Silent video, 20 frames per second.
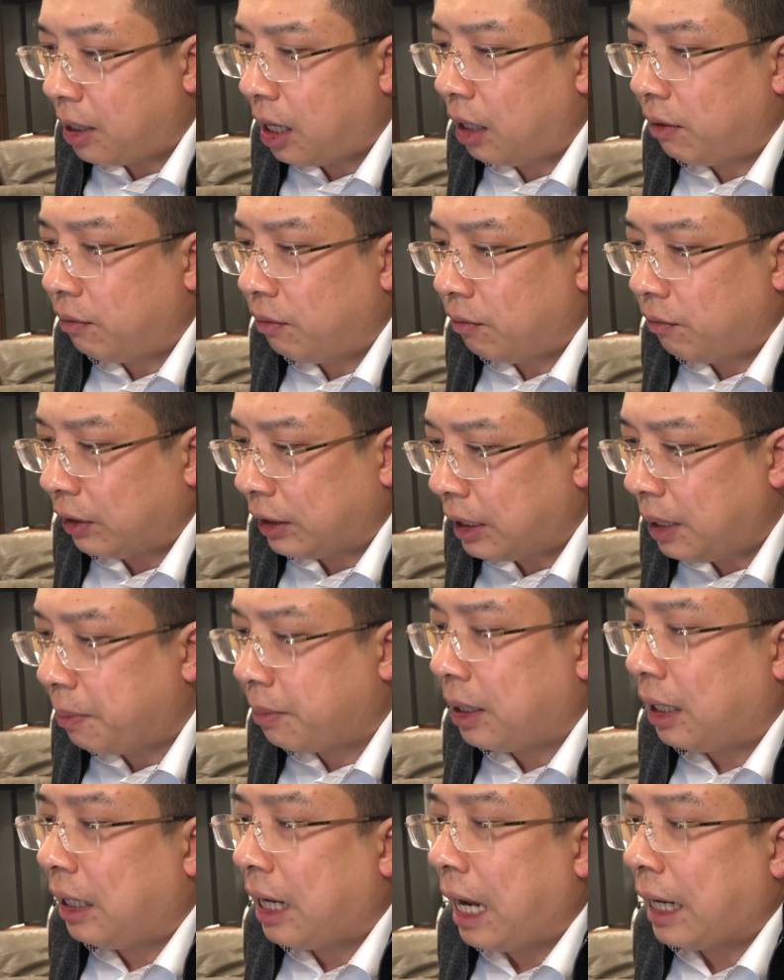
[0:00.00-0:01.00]
cận và tiếp
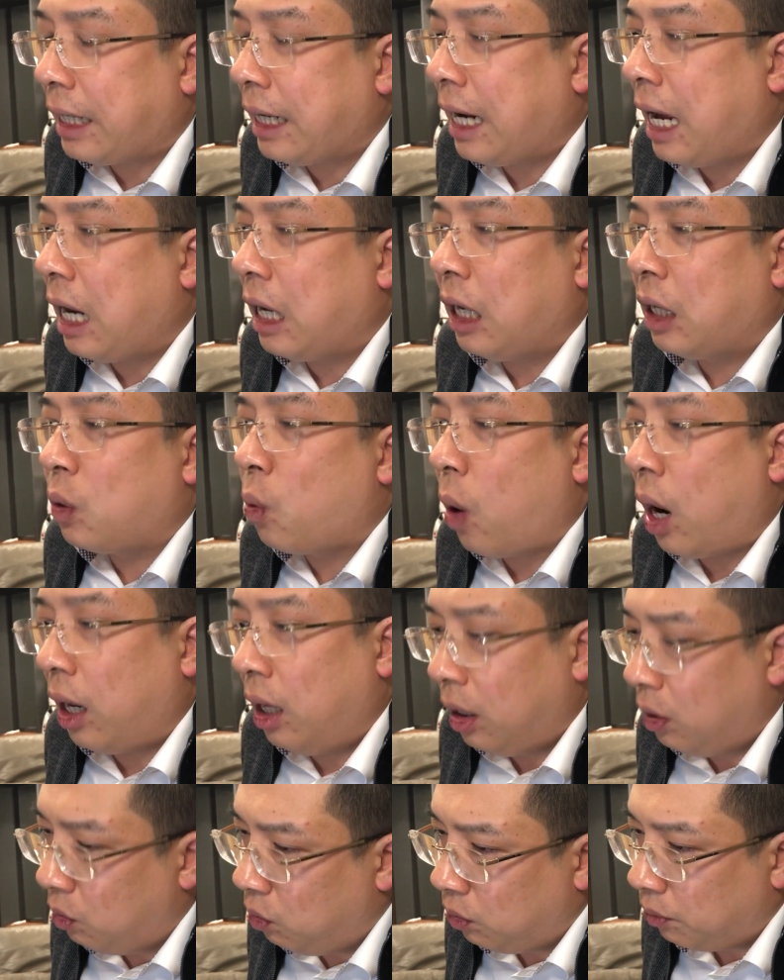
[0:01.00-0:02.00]
cận lại khách hàng là quá
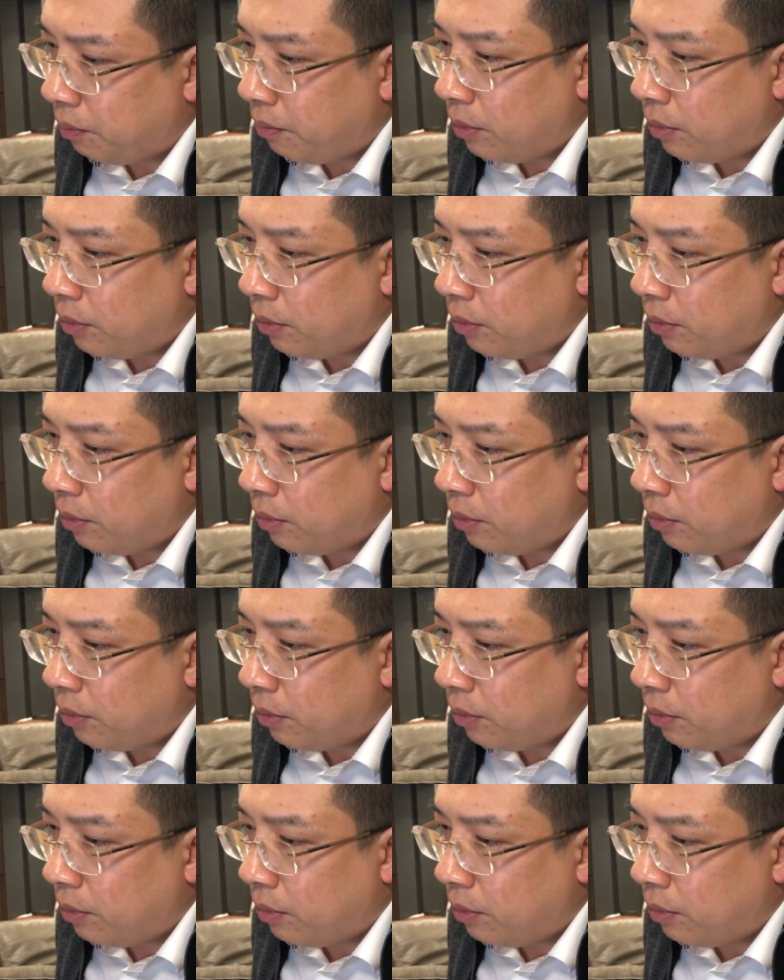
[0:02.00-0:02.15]
lâu